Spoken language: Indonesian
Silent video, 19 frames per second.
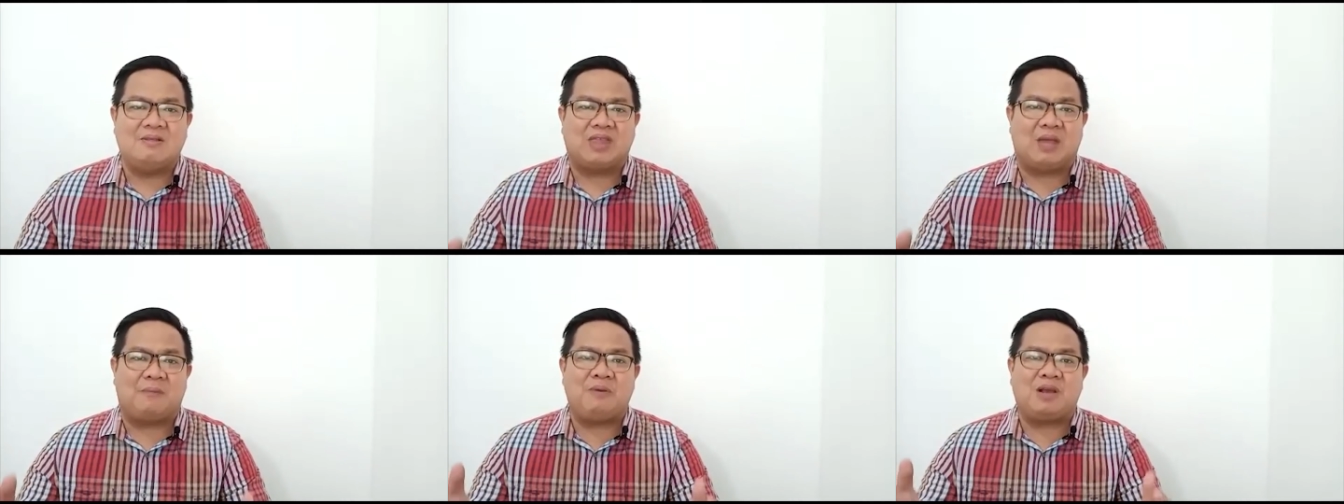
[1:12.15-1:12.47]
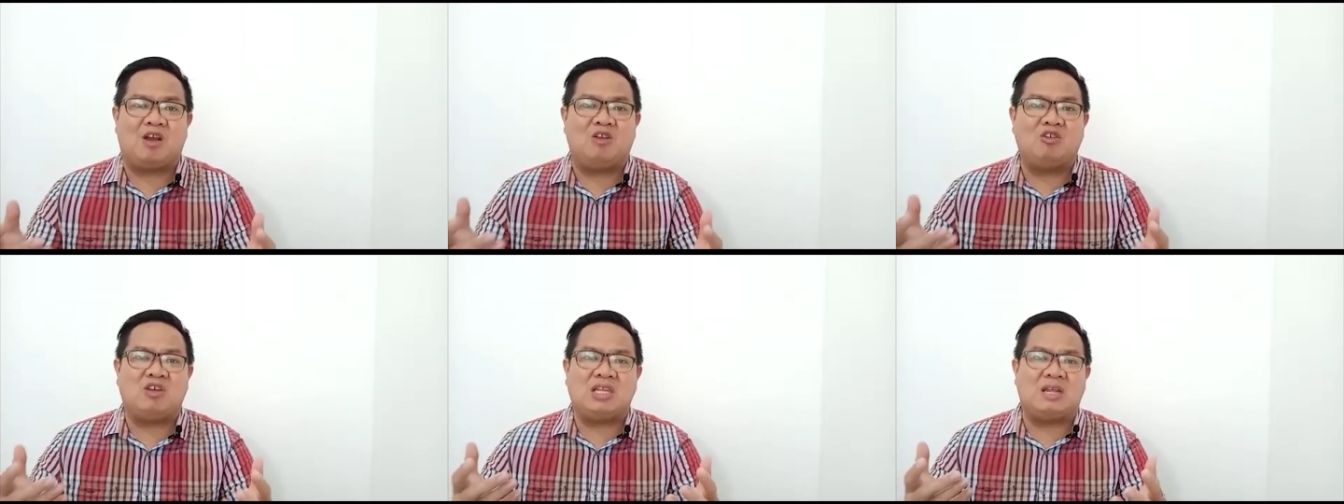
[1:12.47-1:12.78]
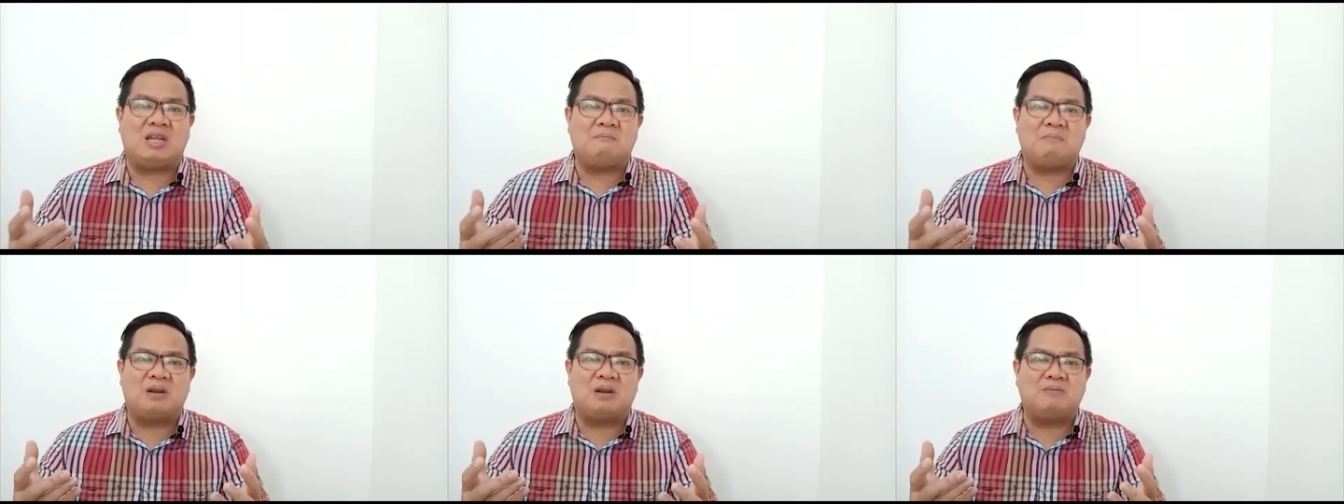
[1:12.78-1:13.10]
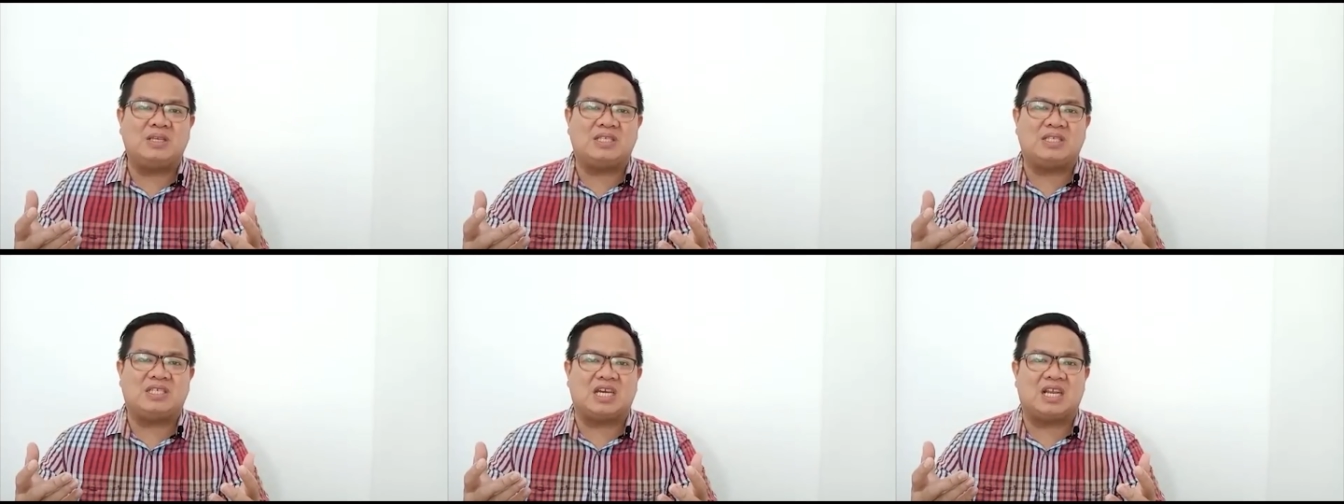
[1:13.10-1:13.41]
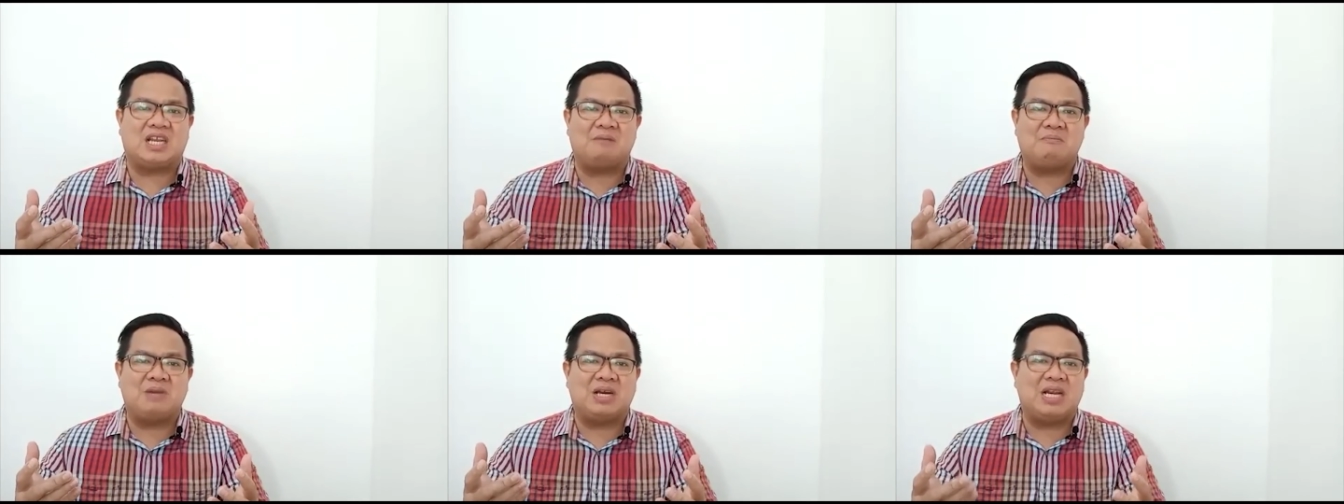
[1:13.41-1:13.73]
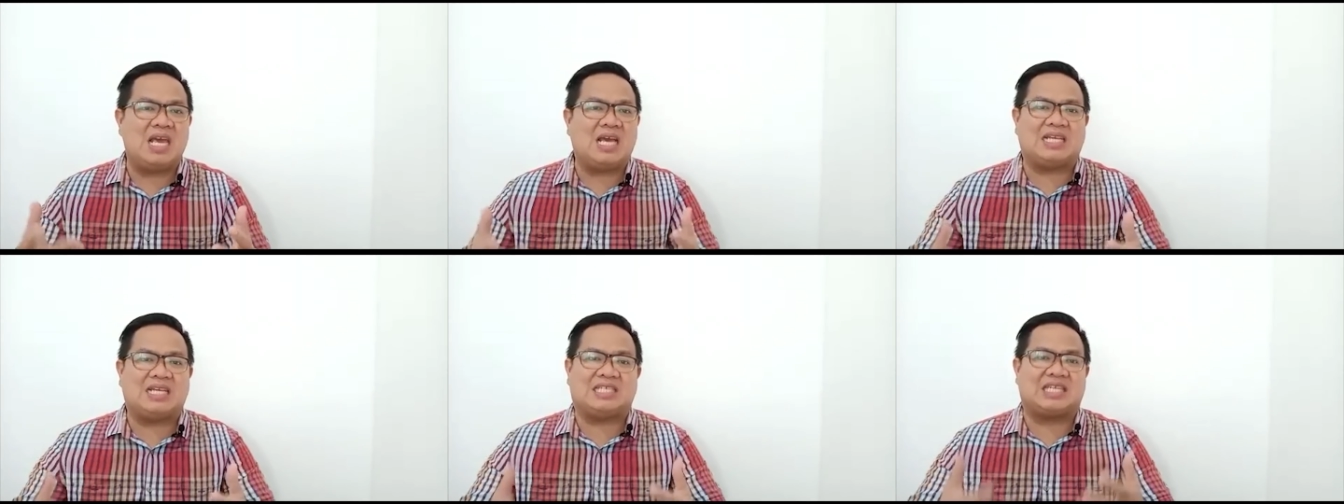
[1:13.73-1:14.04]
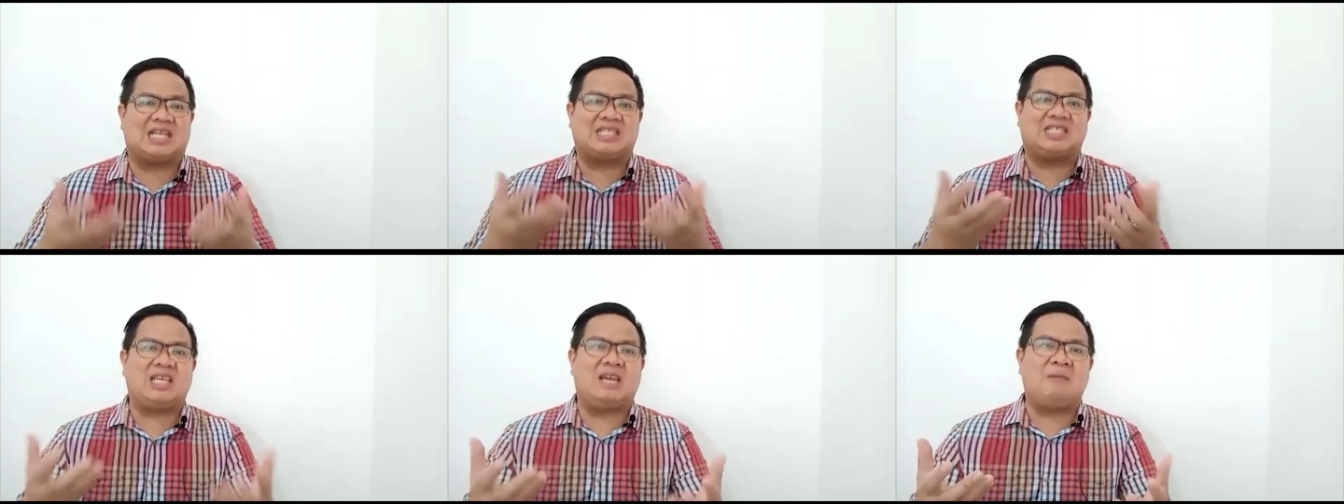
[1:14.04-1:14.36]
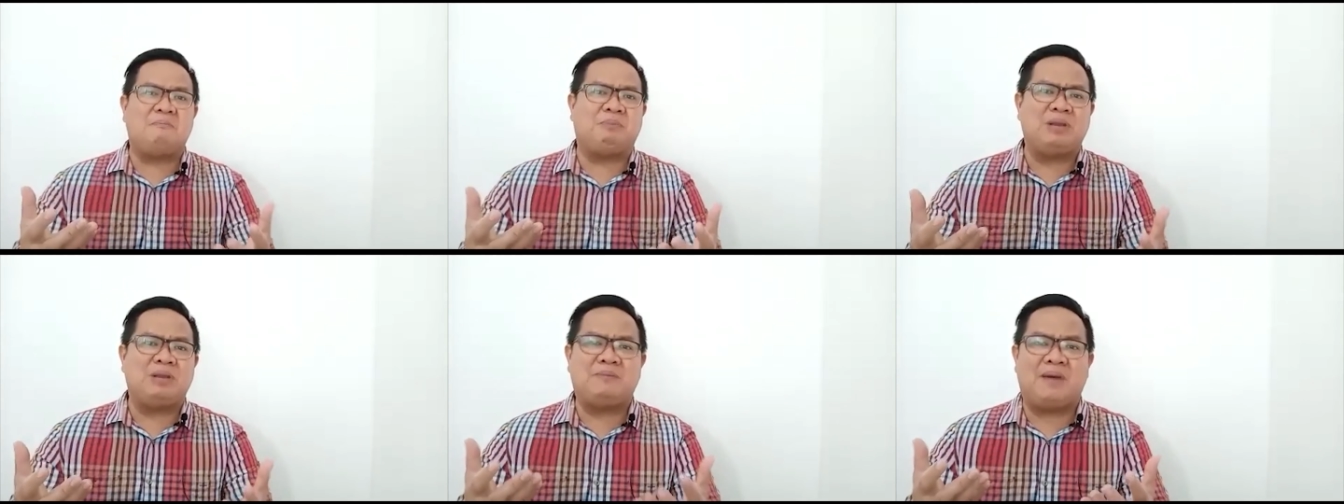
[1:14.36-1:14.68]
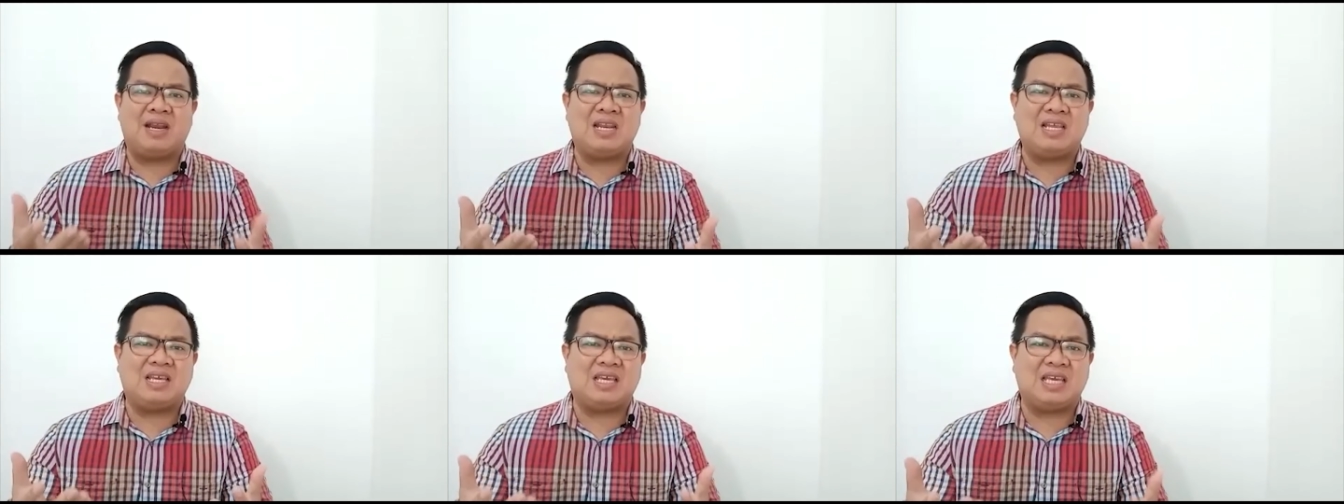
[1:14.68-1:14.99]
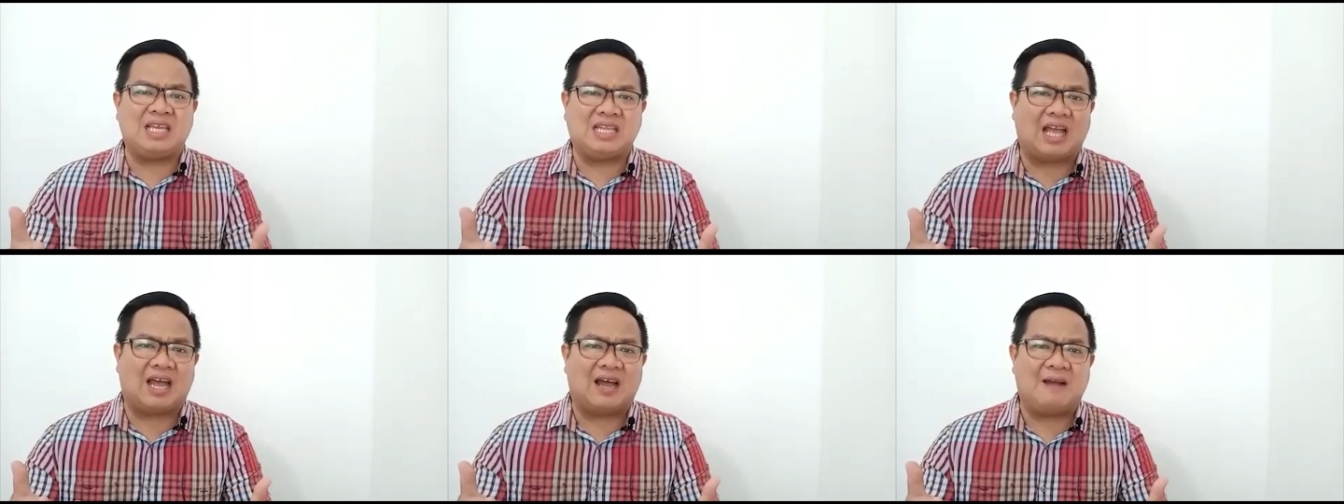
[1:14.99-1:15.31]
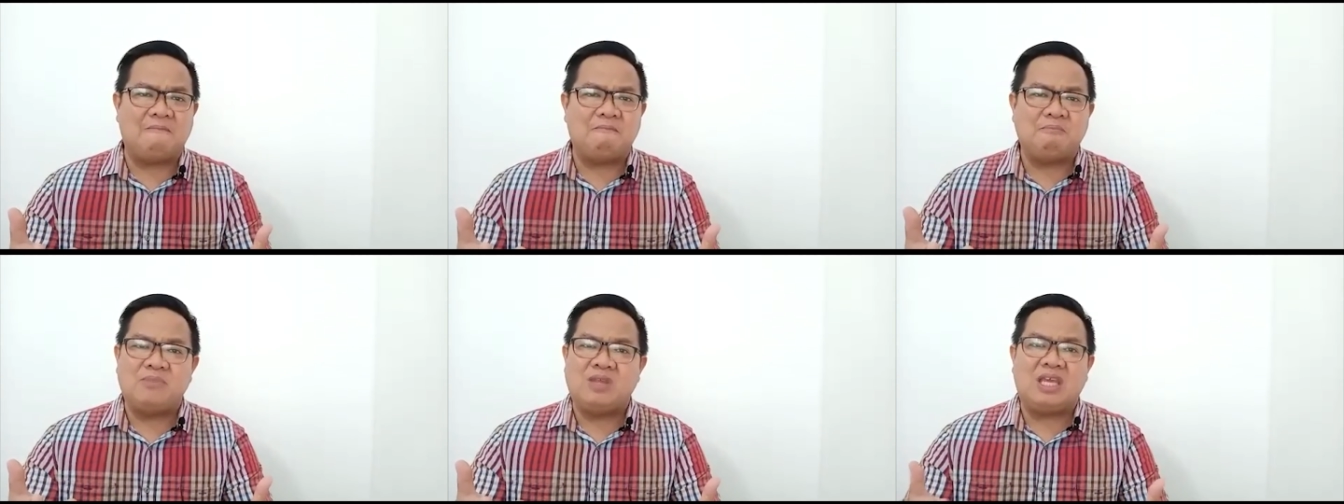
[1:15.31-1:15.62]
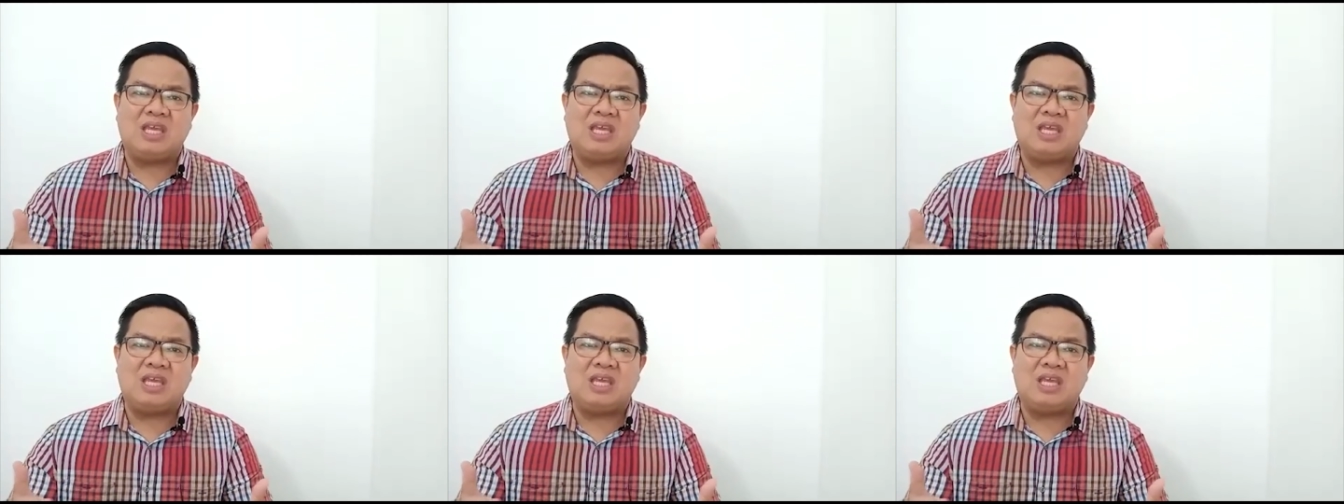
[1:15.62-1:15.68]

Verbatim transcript: tapi kalau kita berbicara mengenai kesaksian pribadi kita,